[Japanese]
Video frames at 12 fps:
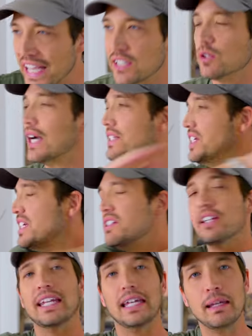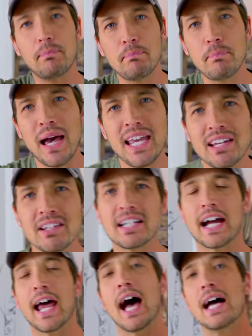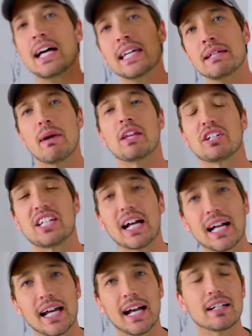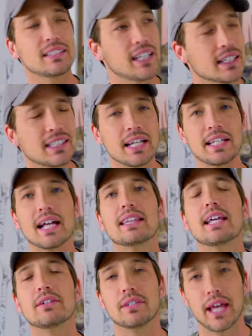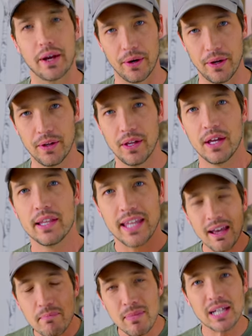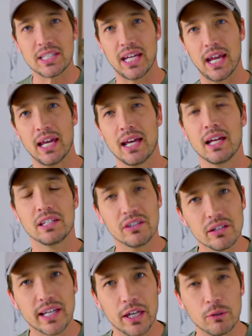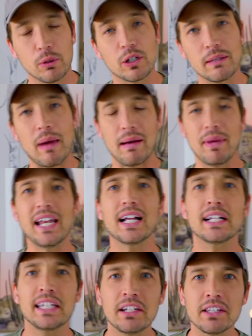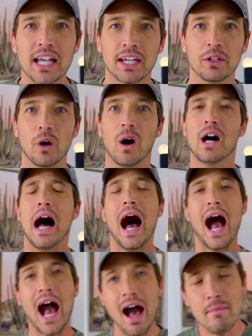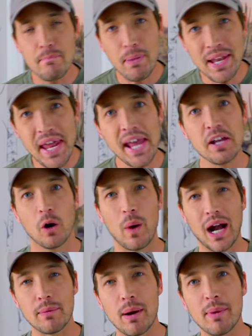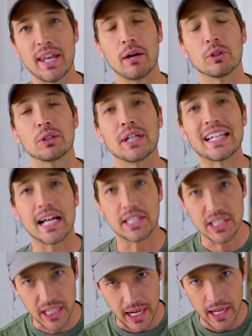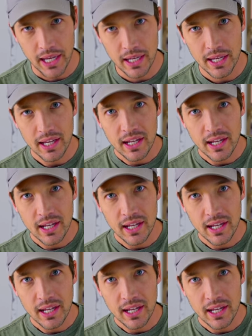な人が人類にいっぱいいるから、今の社会がぐちゃぐちゃになってるんだよ。ね、マジ。言うけど僕今アメリカにいるんだけど、半端ねえよ、わがままな大人たち。